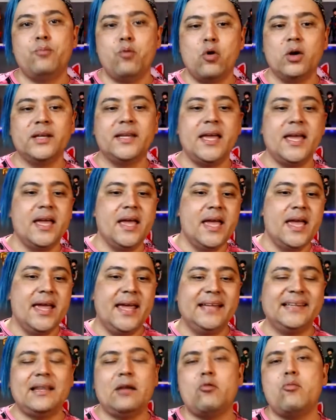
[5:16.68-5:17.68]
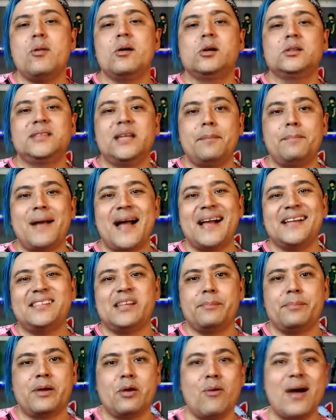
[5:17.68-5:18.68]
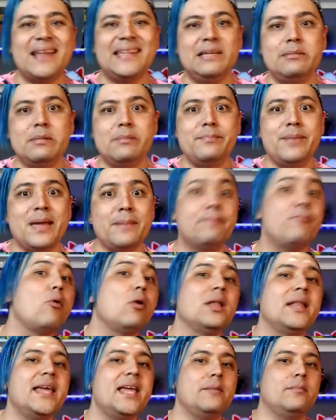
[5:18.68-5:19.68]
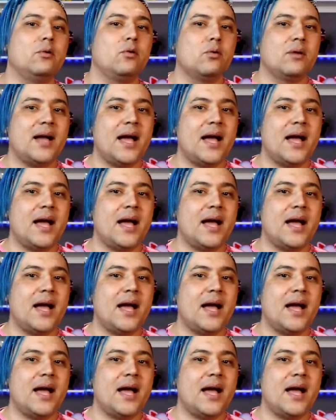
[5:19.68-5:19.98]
Por quê? Ele tá com uma nota baixa porque é um anime bem polêmico,